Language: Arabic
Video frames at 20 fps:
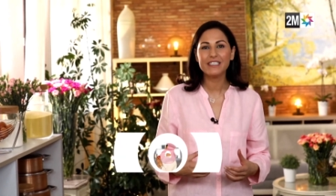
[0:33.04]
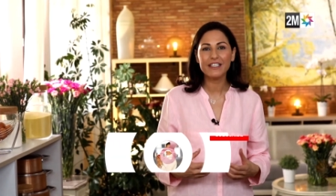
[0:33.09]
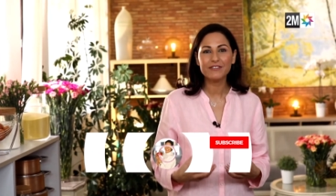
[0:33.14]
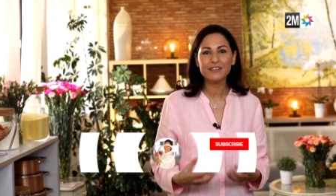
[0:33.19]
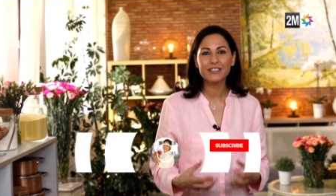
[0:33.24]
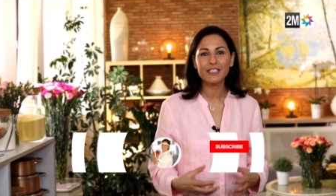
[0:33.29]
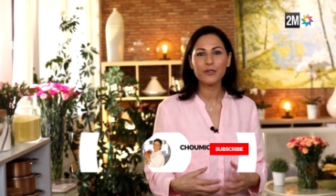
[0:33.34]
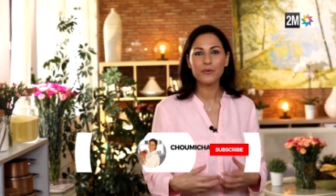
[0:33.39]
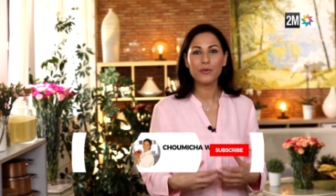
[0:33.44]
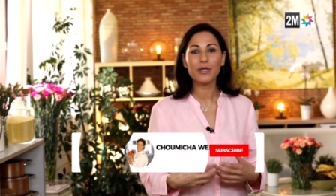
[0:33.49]

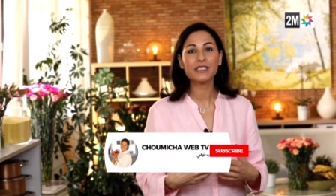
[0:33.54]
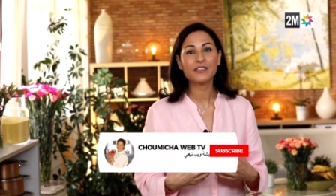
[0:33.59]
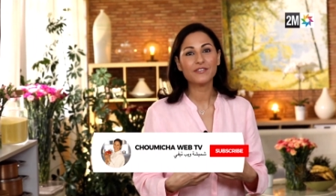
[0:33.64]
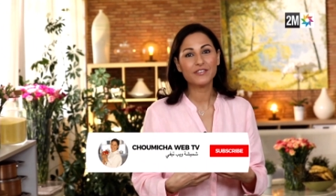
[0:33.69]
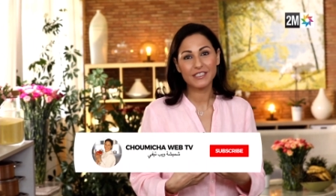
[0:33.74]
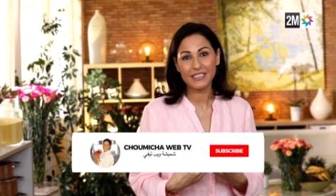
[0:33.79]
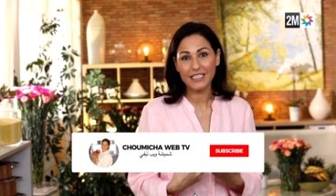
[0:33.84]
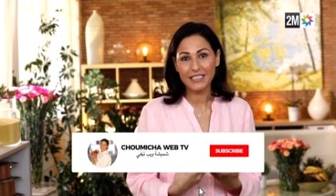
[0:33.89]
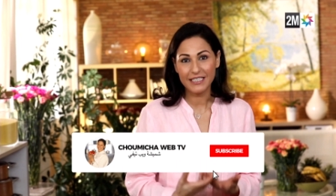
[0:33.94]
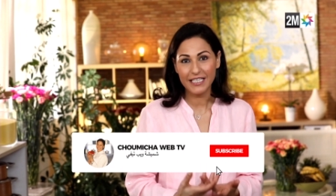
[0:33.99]
بزاف ديال الوقت في
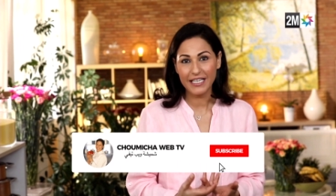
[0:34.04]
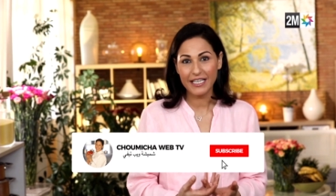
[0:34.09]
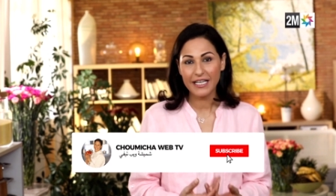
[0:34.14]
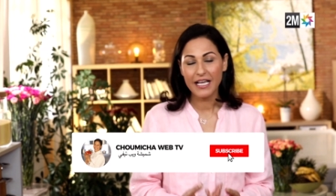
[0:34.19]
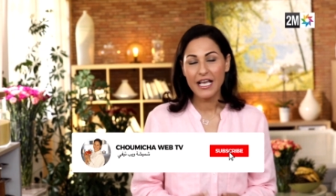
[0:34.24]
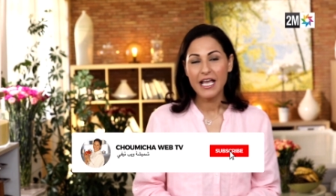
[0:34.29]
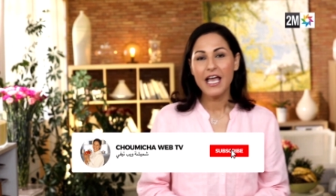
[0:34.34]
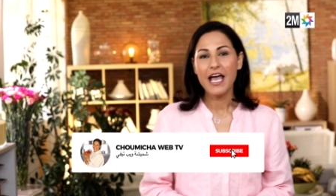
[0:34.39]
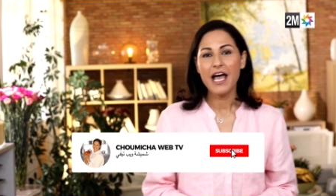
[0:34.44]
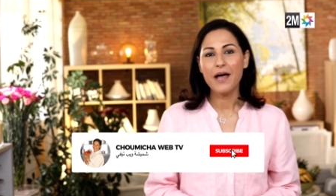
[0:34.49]
التحضير
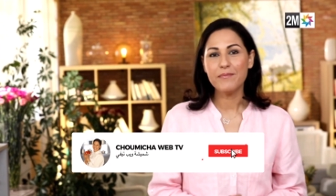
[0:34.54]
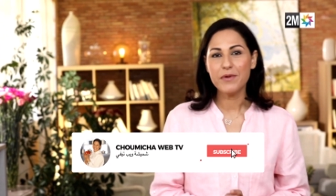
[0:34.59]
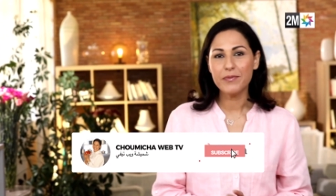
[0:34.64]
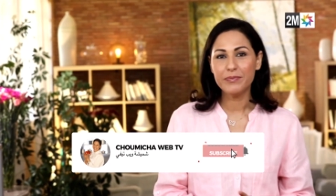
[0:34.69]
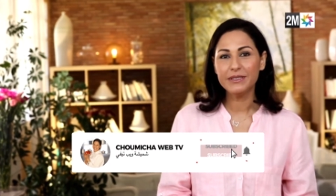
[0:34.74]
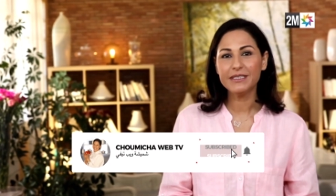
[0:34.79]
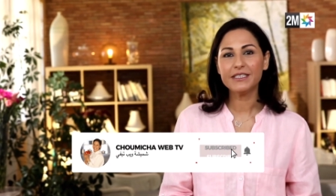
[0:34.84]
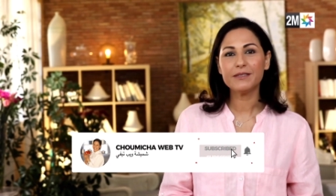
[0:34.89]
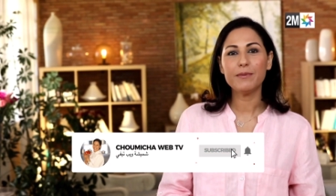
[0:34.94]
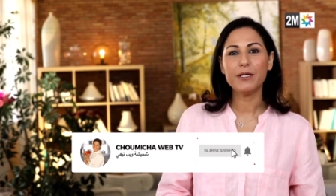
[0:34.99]
اما
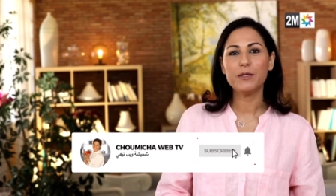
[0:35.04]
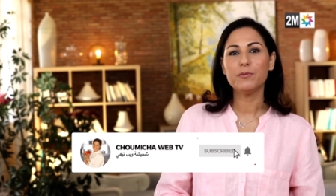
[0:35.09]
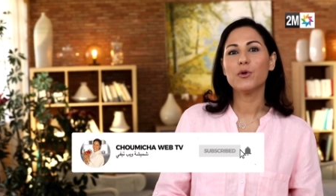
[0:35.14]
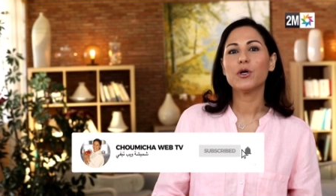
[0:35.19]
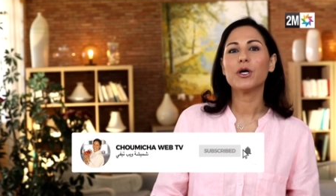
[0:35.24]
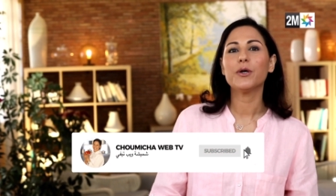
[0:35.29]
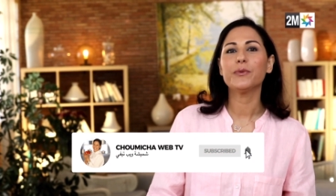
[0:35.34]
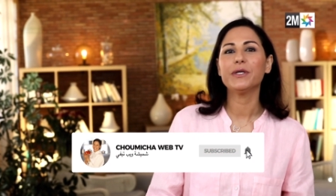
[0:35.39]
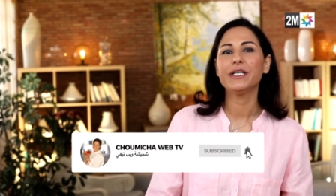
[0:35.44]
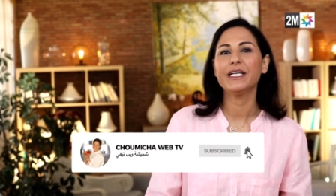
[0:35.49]
بالنسبه
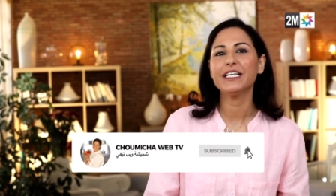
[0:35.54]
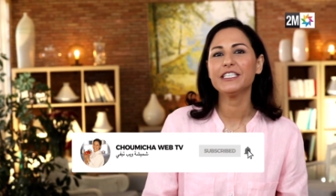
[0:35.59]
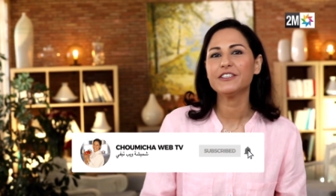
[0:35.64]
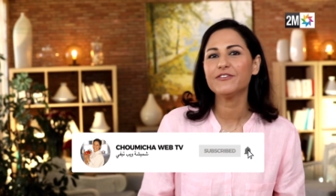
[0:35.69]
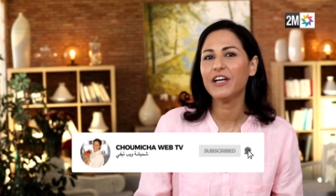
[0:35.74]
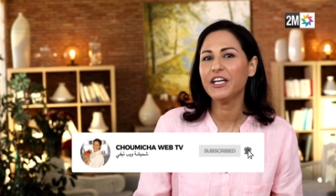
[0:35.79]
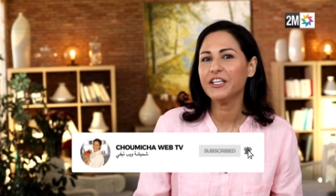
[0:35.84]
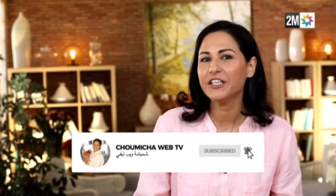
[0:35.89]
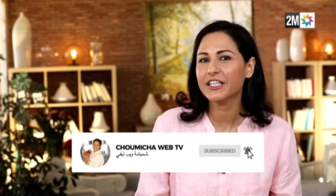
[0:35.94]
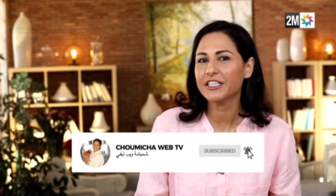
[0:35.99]
للمكونات
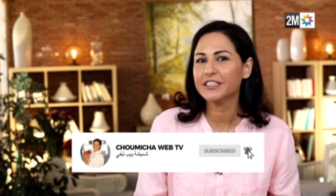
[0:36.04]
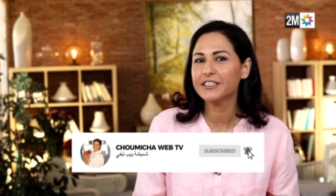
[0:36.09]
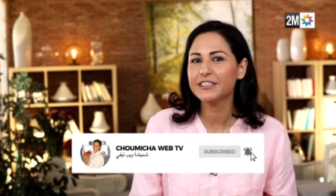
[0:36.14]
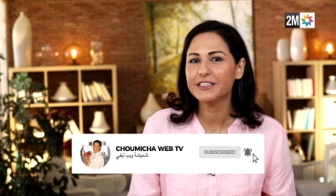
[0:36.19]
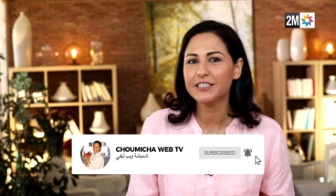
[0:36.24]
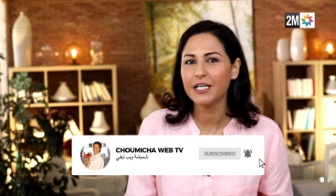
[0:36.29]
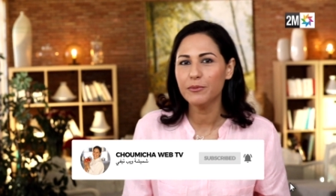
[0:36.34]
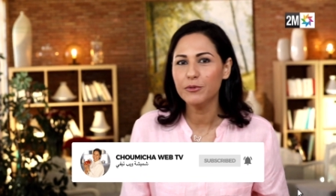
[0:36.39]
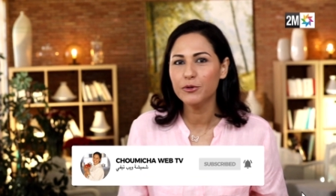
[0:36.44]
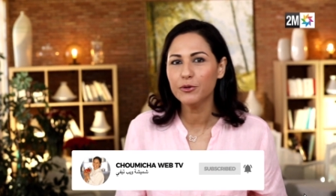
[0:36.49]
فاحنا
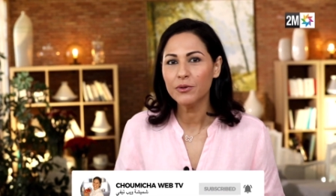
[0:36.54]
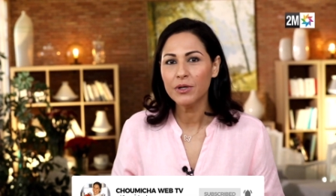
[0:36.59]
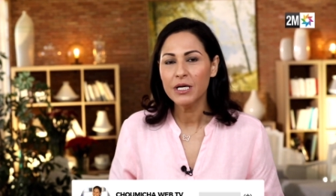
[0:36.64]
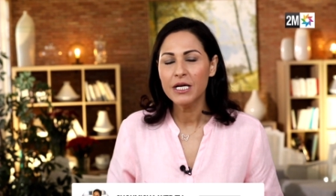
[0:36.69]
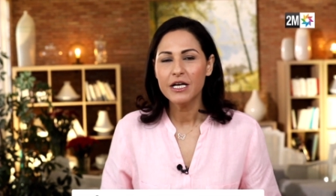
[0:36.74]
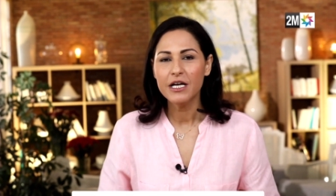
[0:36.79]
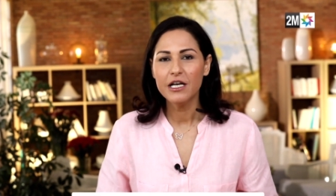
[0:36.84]
كنستعملوا